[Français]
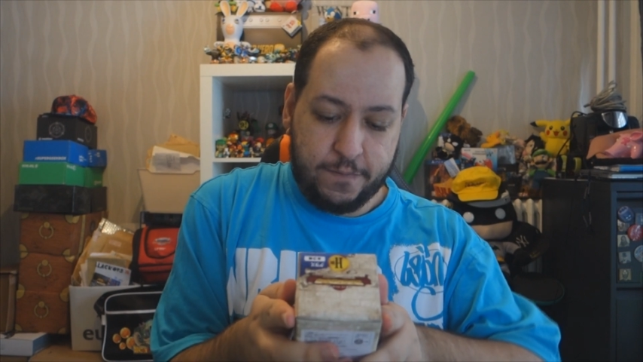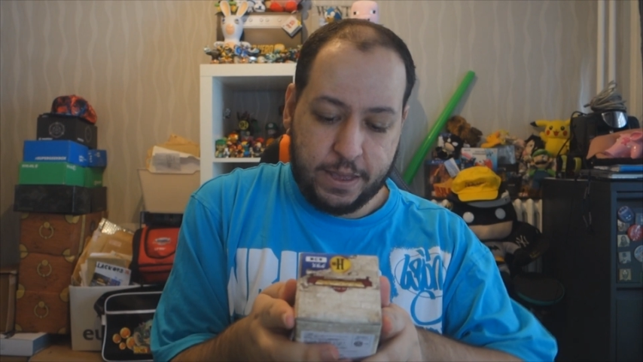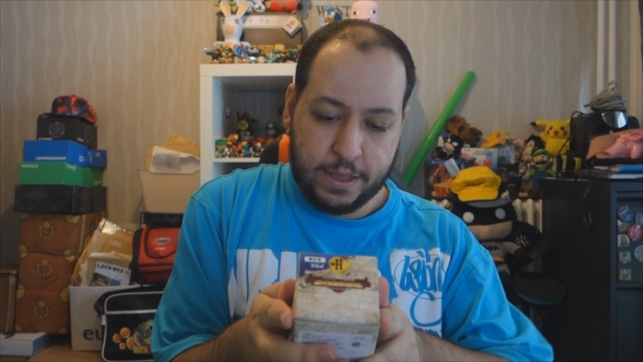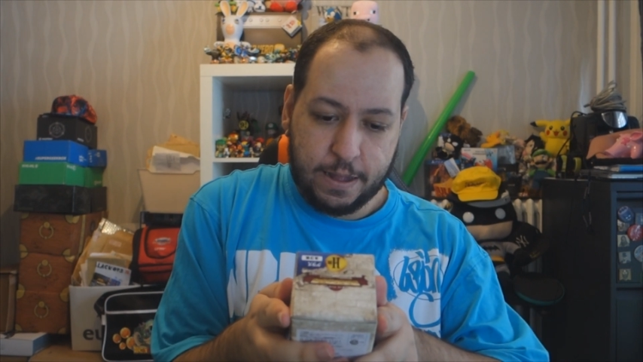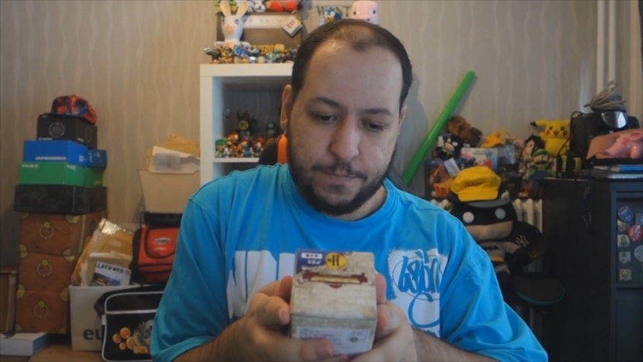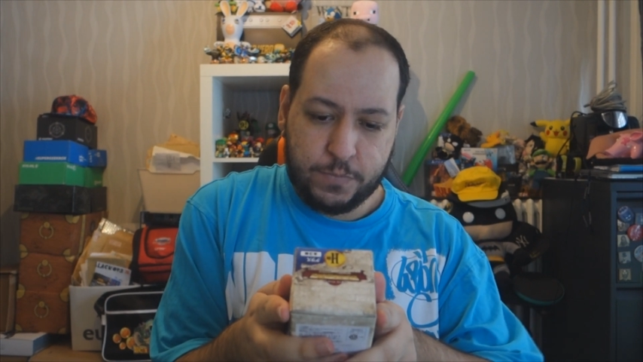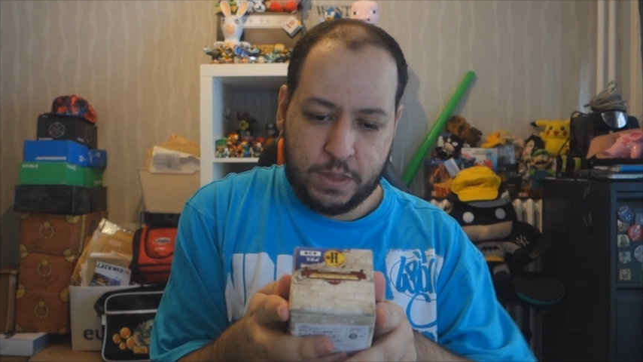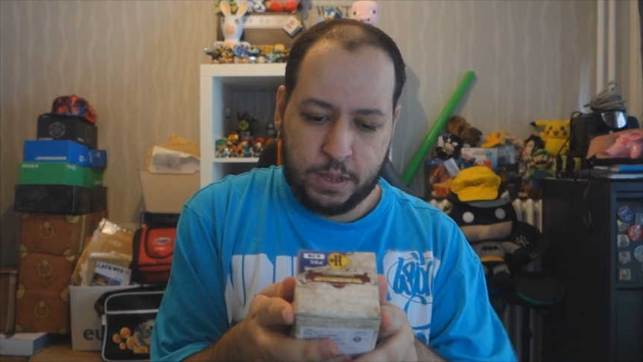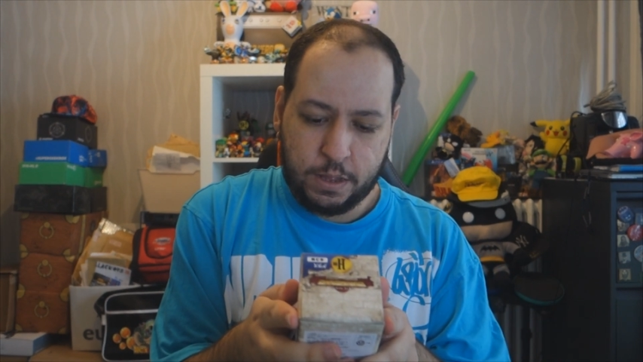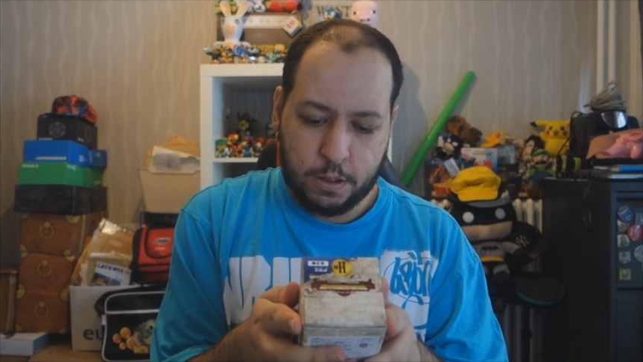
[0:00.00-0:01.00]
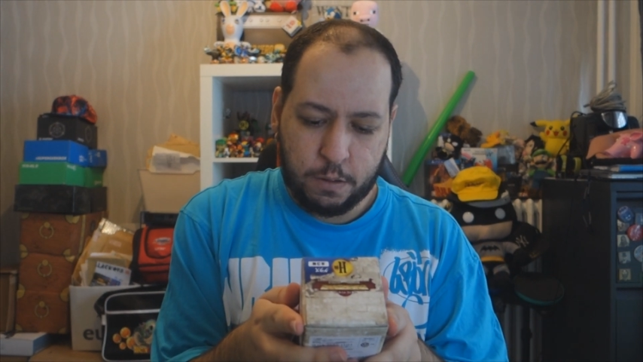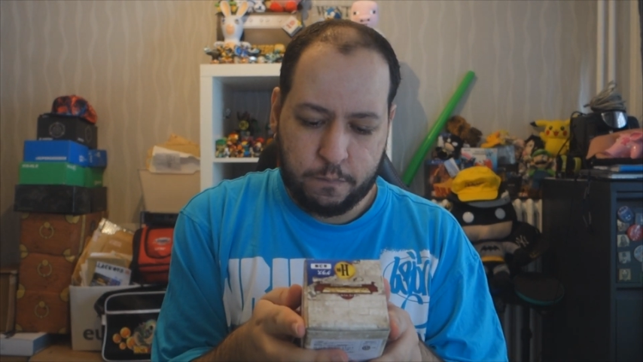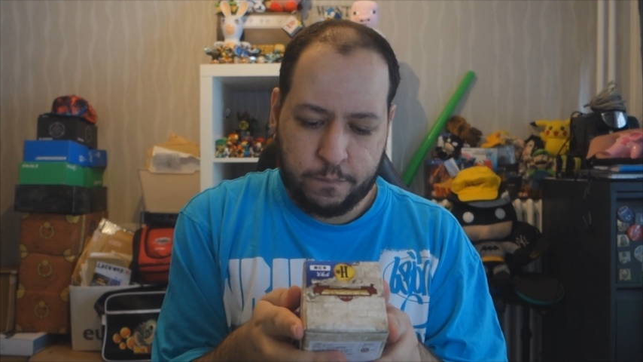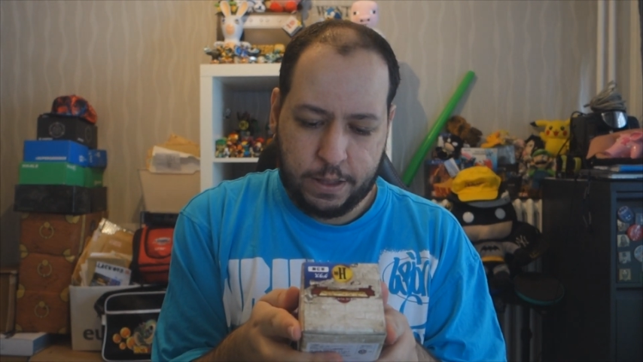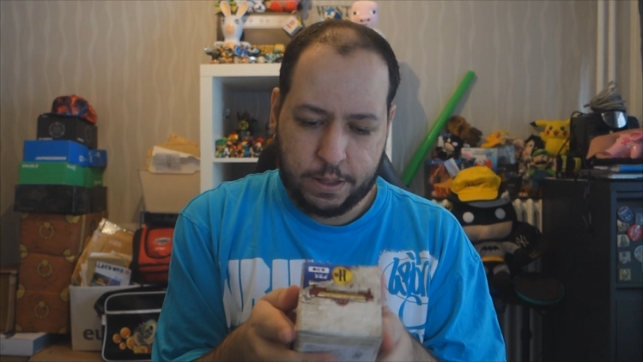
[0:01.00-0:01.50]
avec un petit
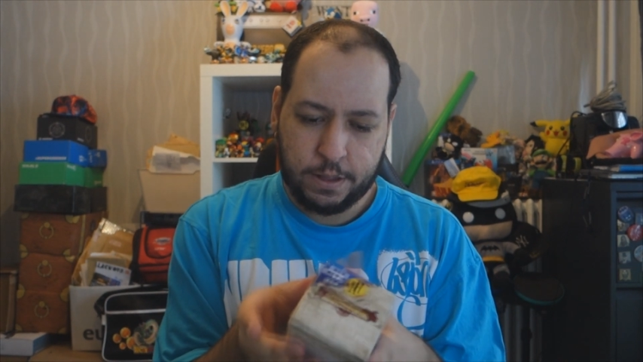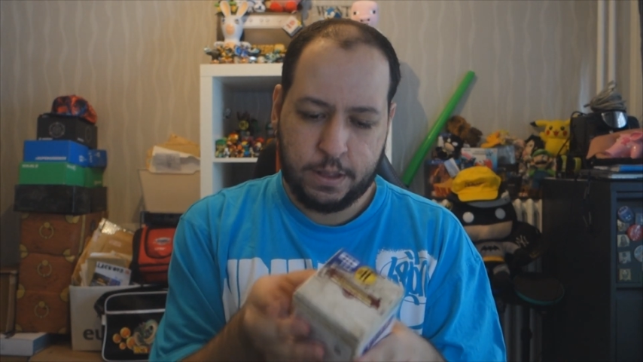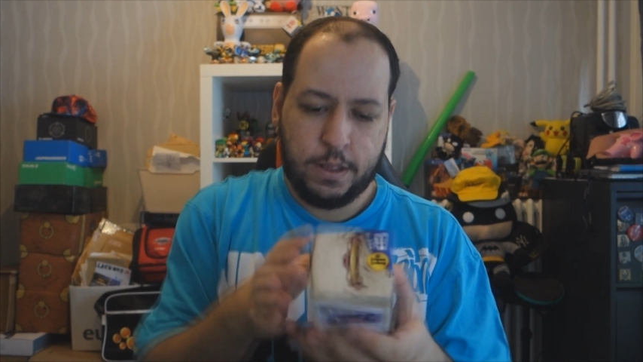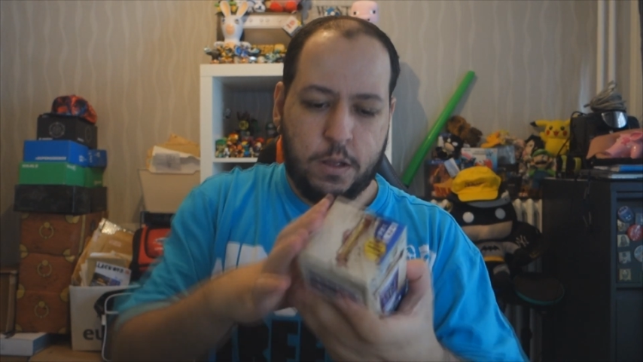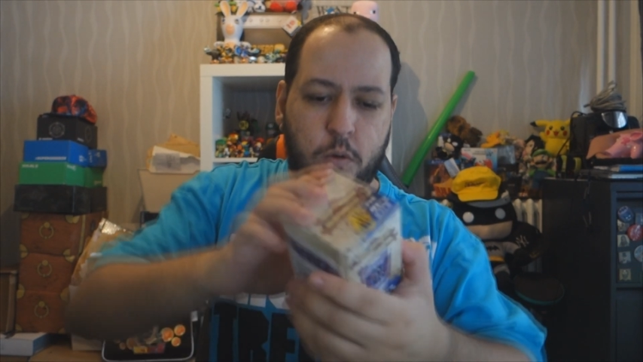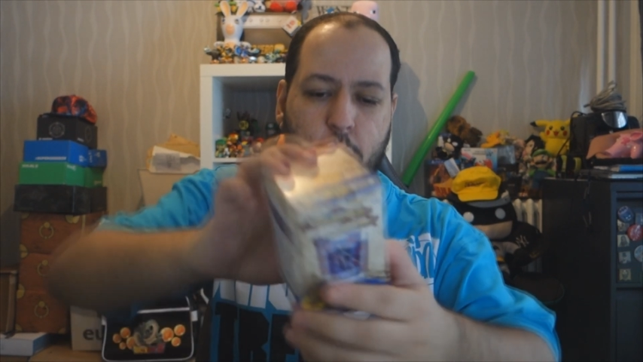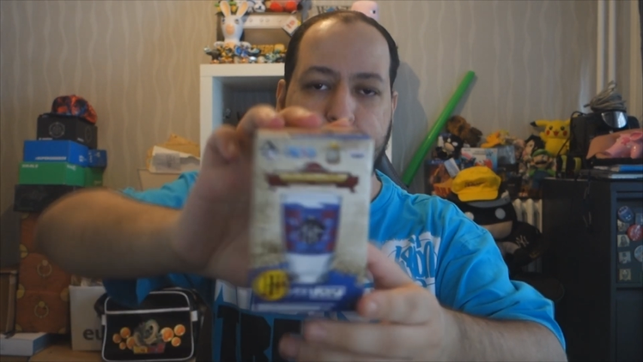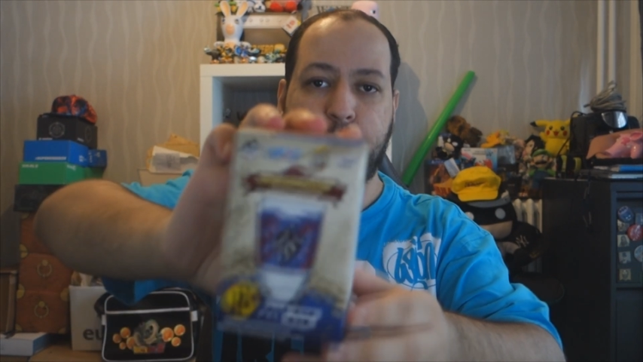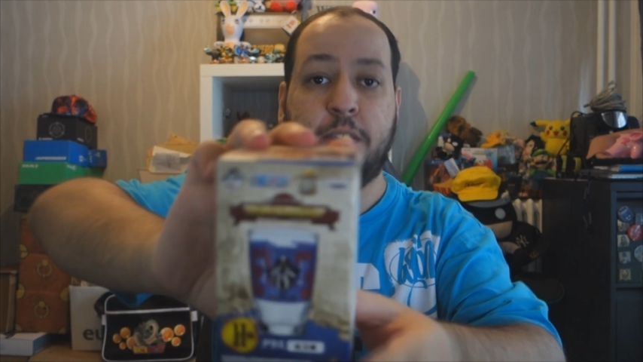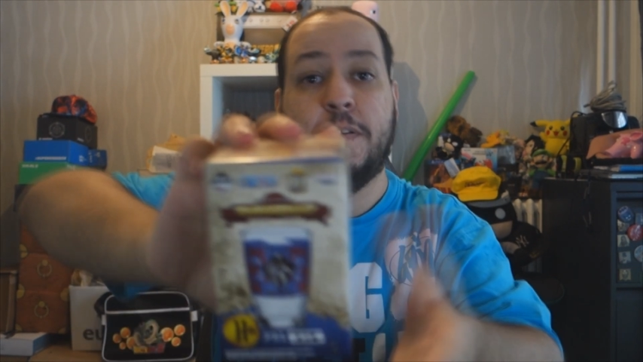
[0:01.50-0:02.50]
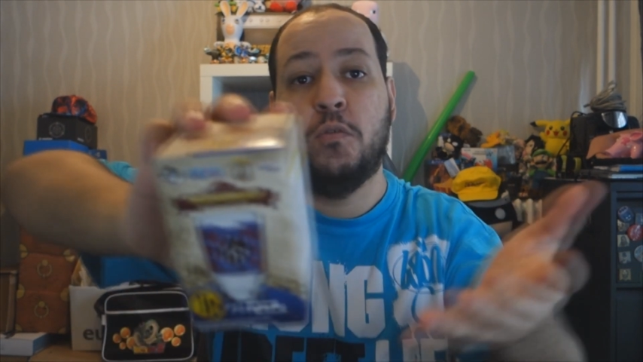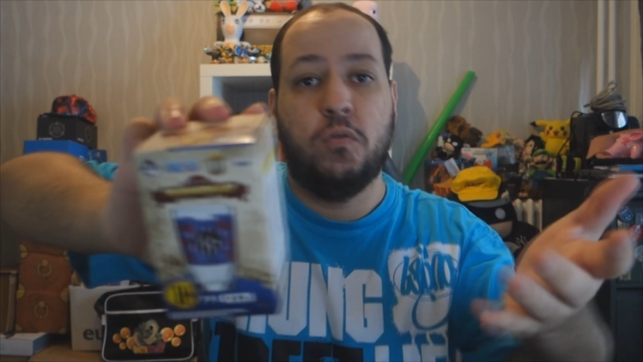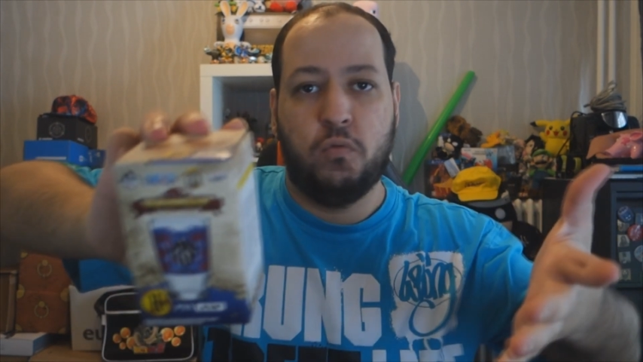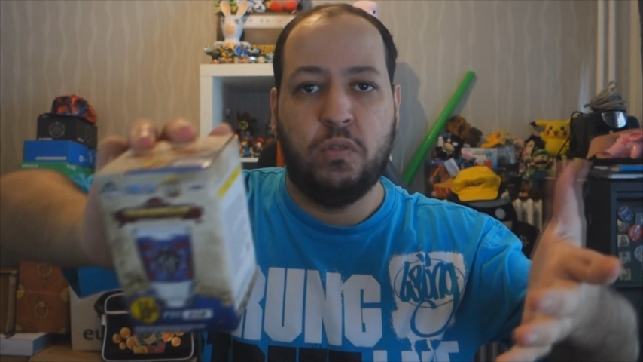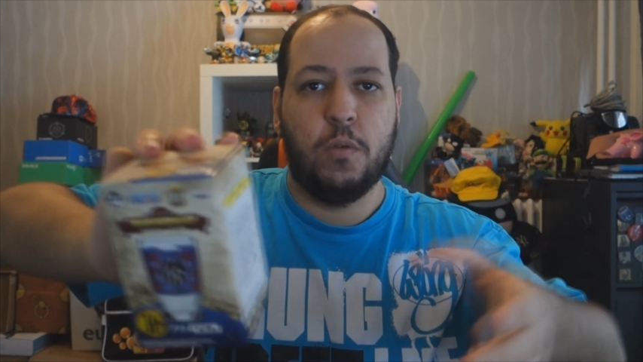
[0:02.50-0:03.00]
euh, verre One Piece. De toute
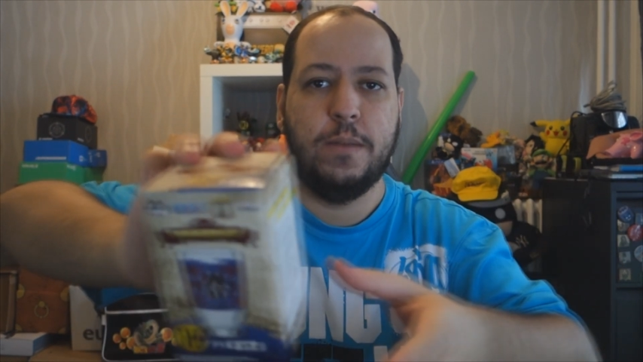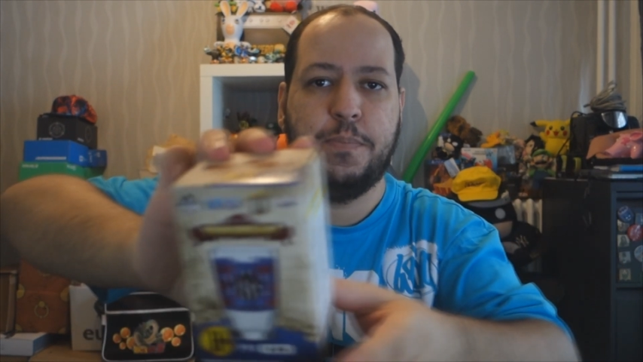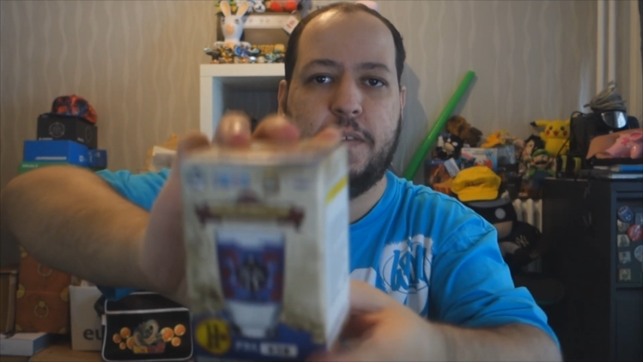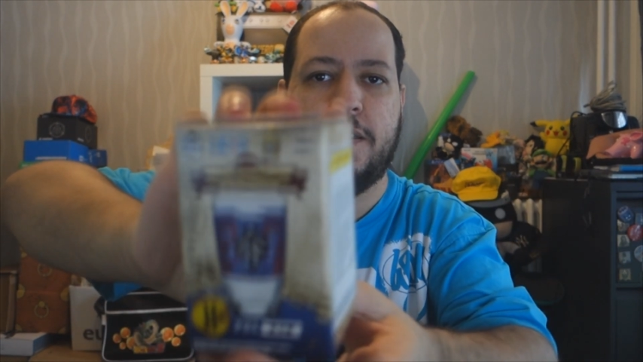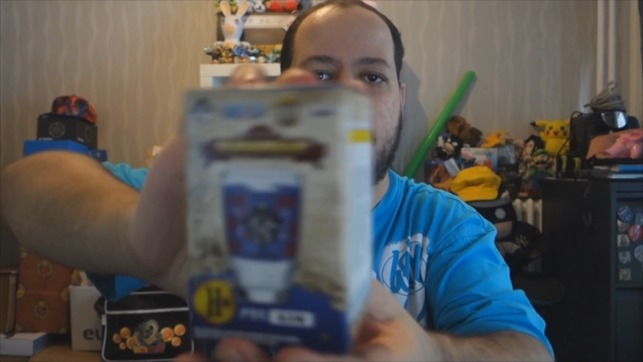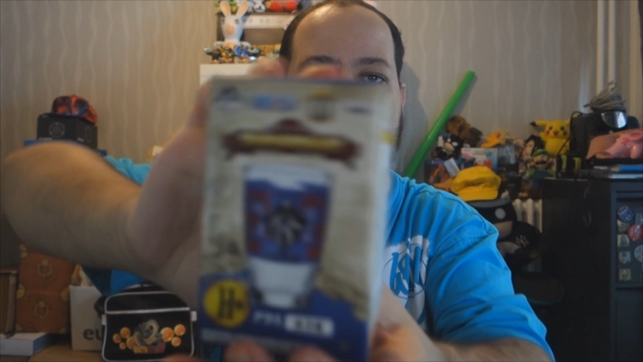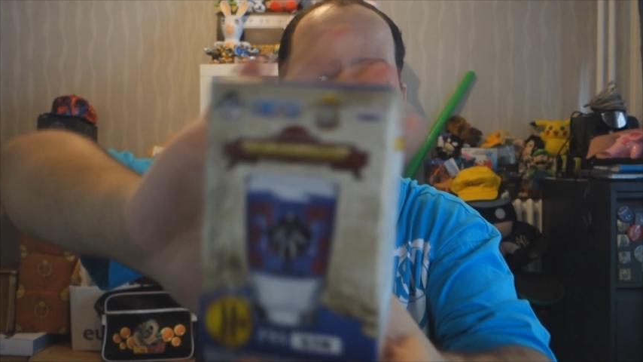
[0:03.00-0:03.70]
façon, tout est One Piece, hein,